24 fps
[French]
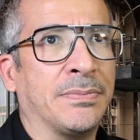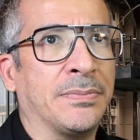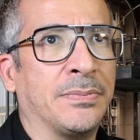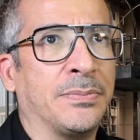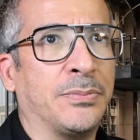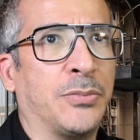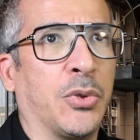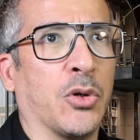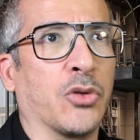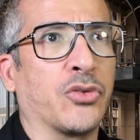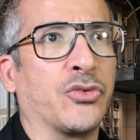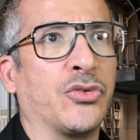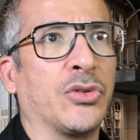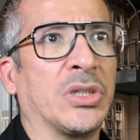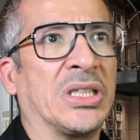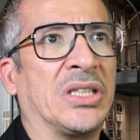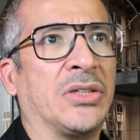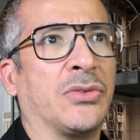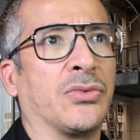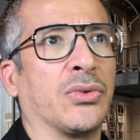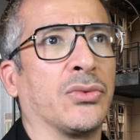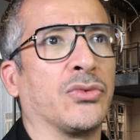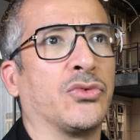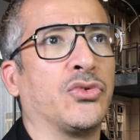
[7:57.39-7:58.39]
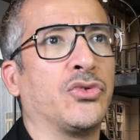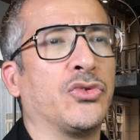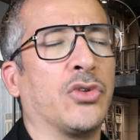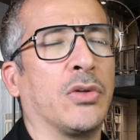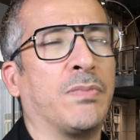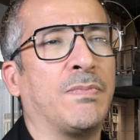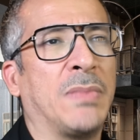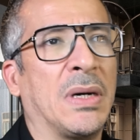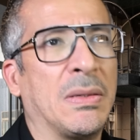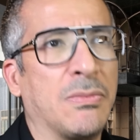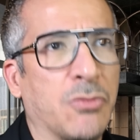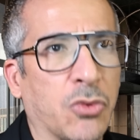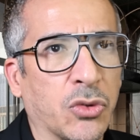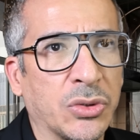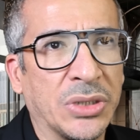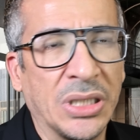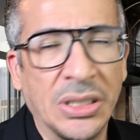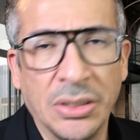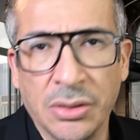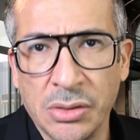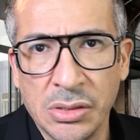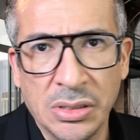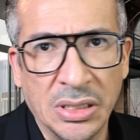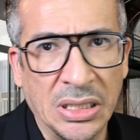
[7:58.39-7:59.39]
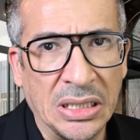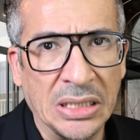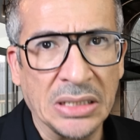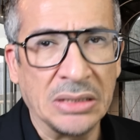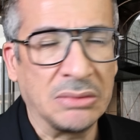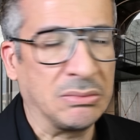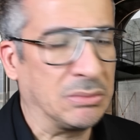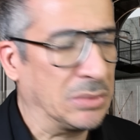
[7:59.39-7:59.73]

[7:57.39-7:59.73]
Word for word: pour ceux qui sont toujours pas montés dans le train,